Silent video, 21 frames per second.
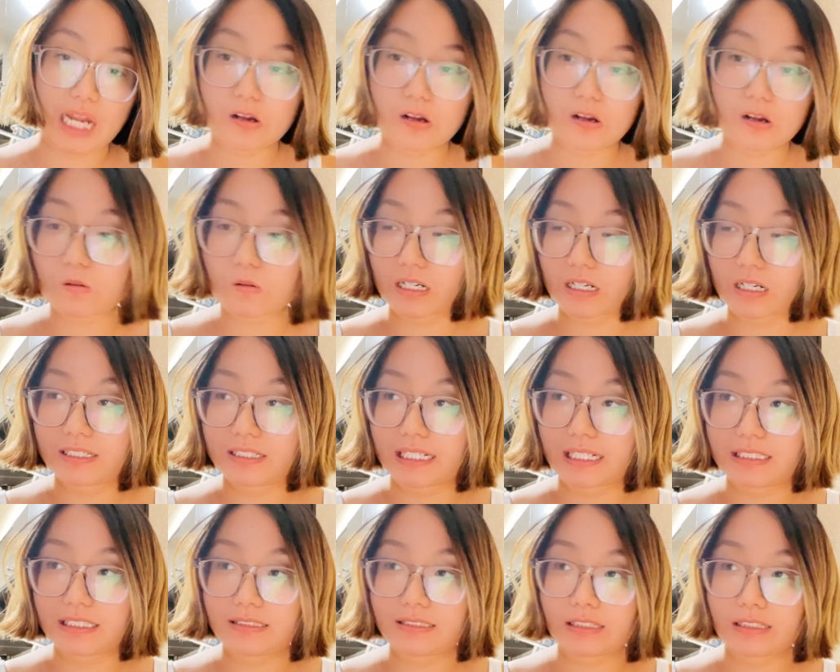还有人说
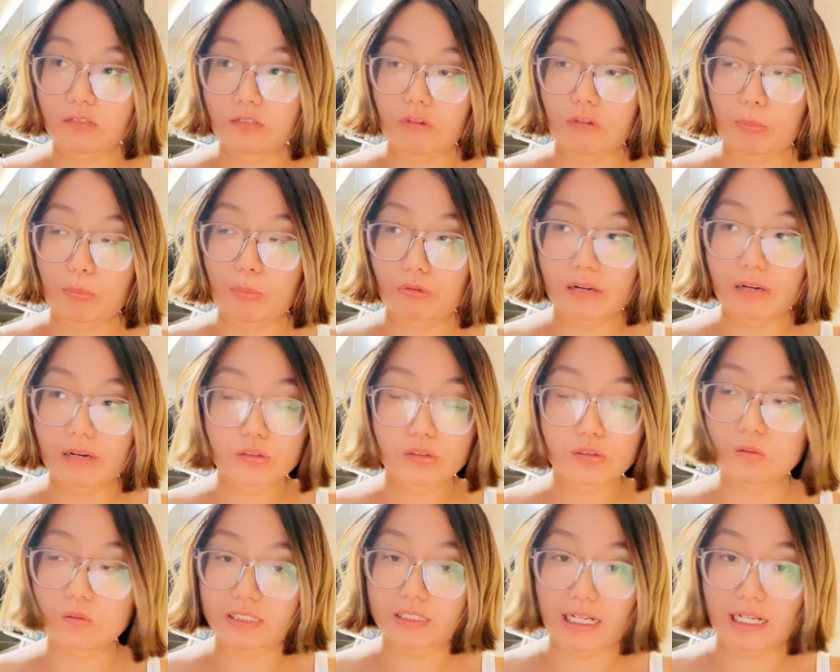我更年期的，我不
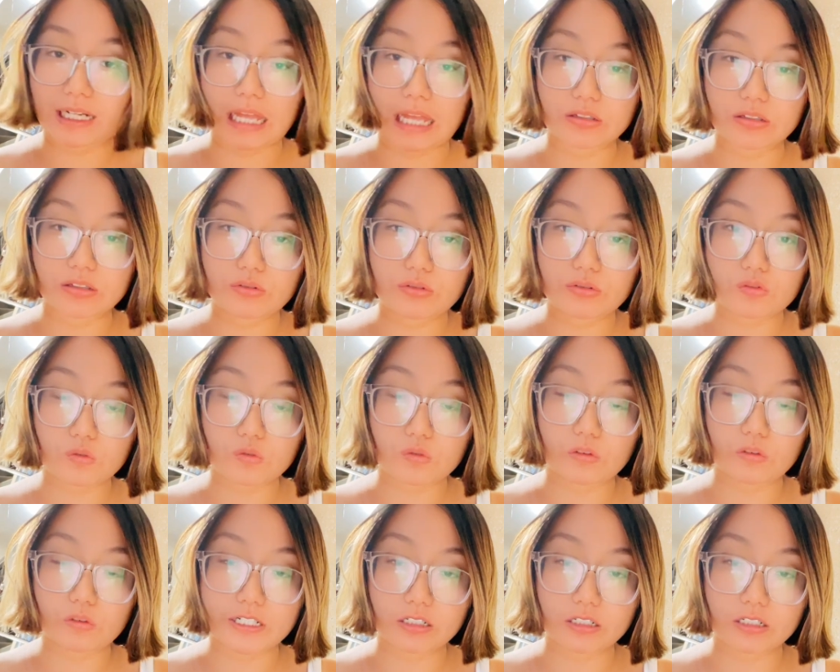会送我的孩子
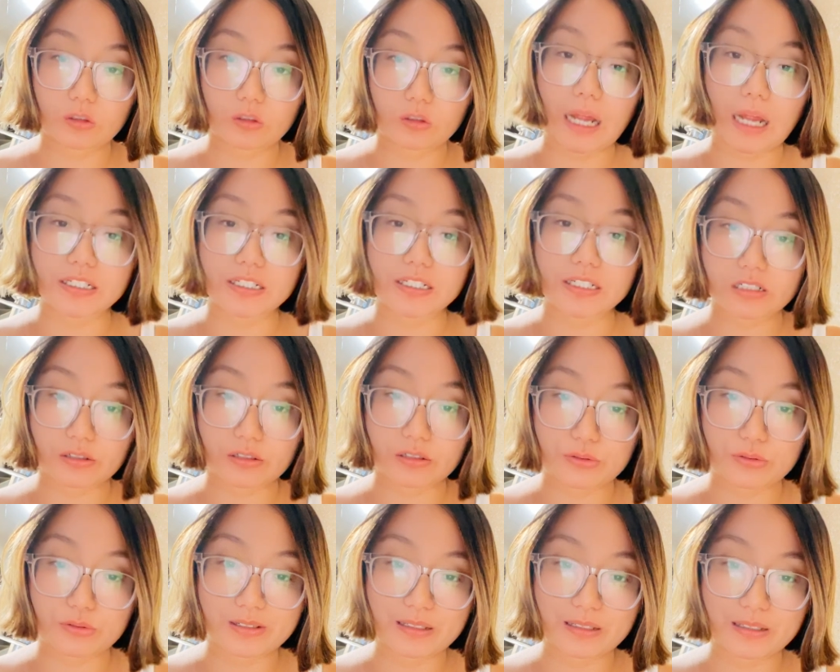去中国这样的环
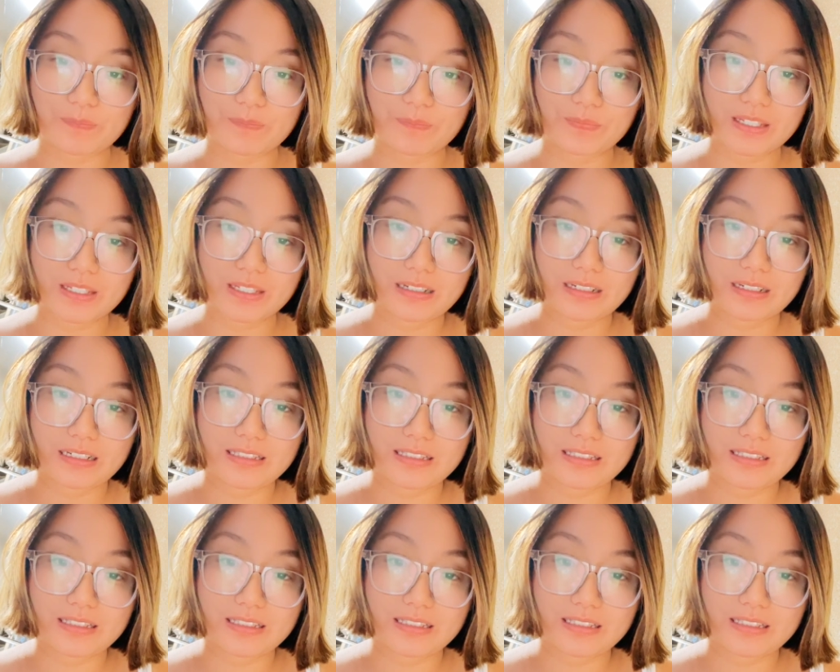境上学的。